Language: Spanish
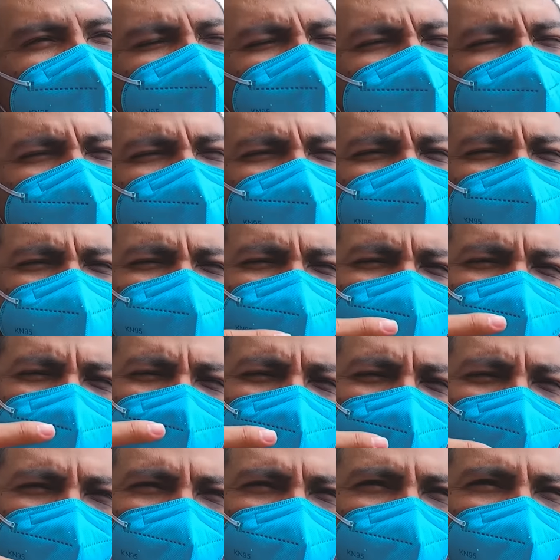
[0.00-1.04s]
Imagínense
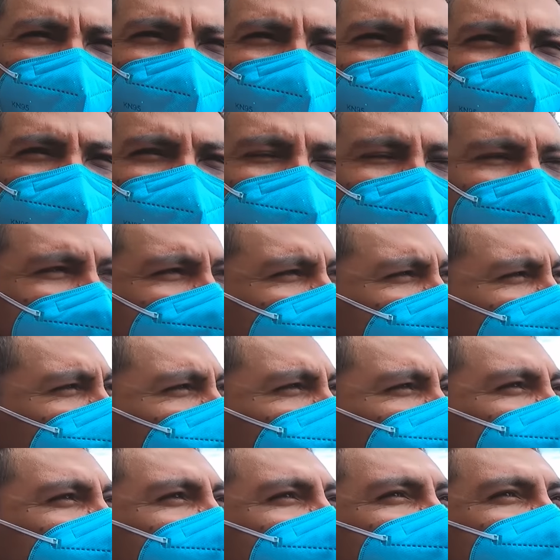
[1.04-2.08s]
que yo, o sea,
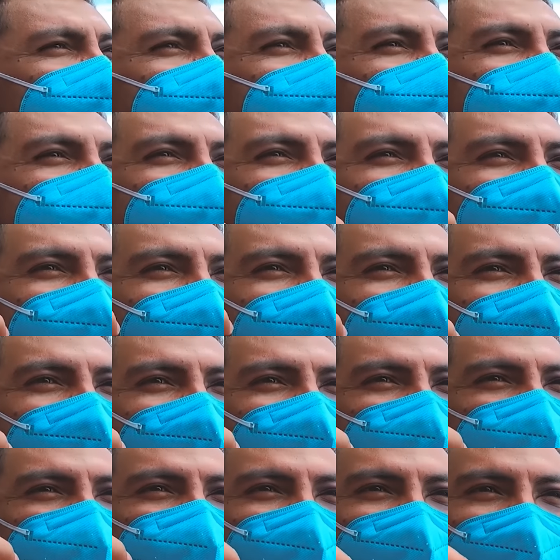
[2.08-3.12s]
nunca ni
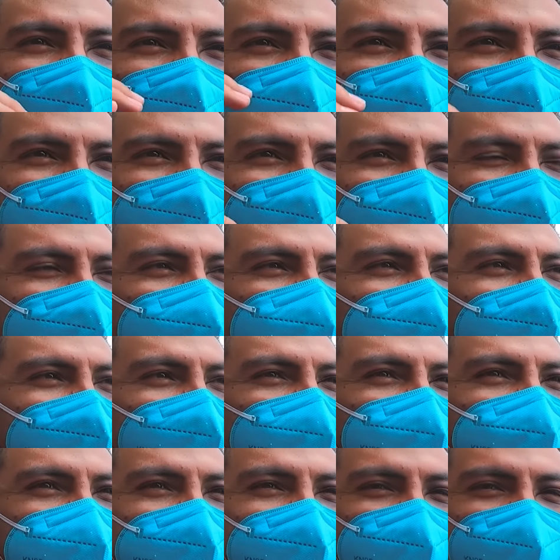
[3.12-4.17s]
siquiera en toda la
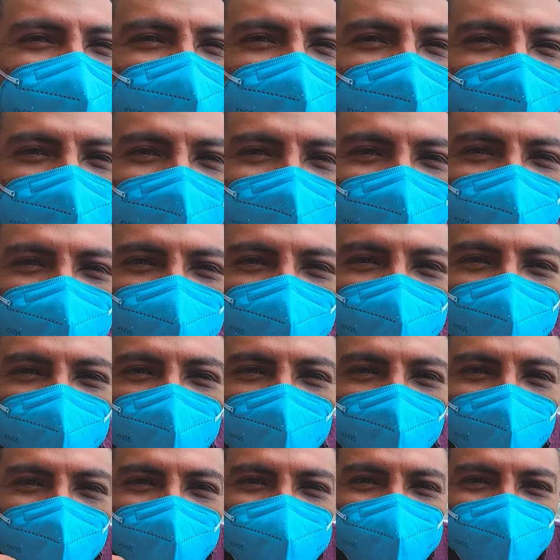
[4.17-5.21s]
pandemia yo llego y me baño
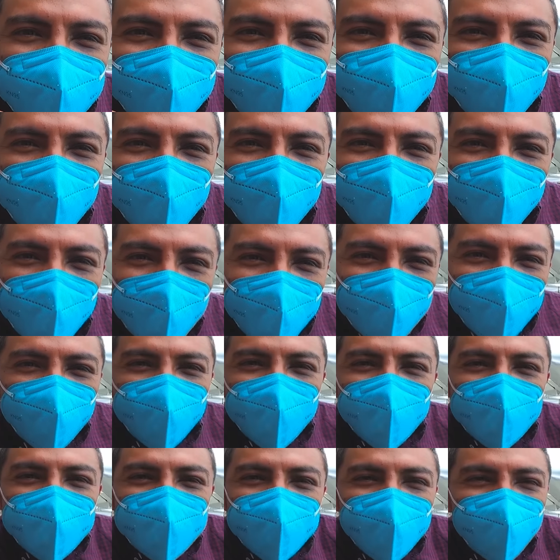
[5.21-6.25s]
como bestia, me
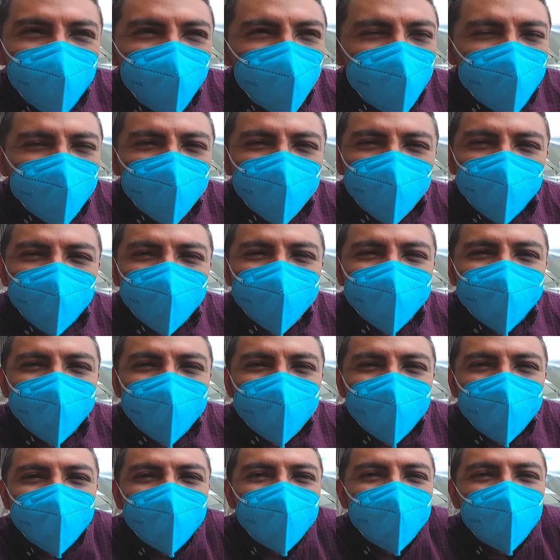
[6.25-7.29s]
baño, me desinfecto,
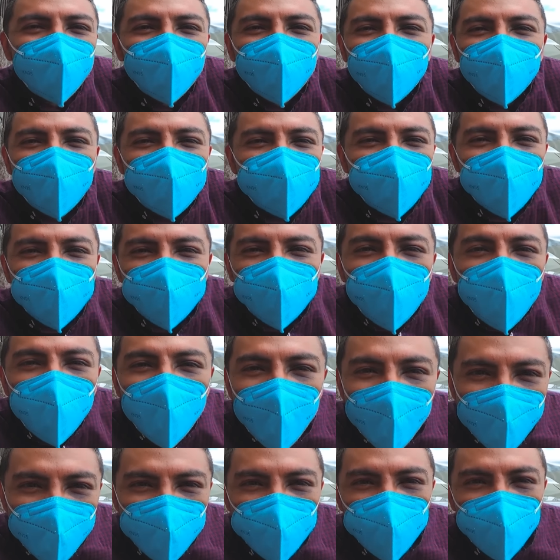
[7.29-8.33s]
ni, ni con la misma
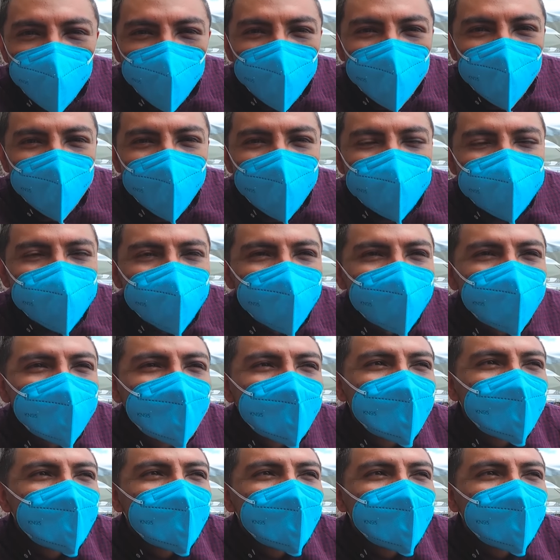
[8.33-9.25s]
ropa entro a mi casa.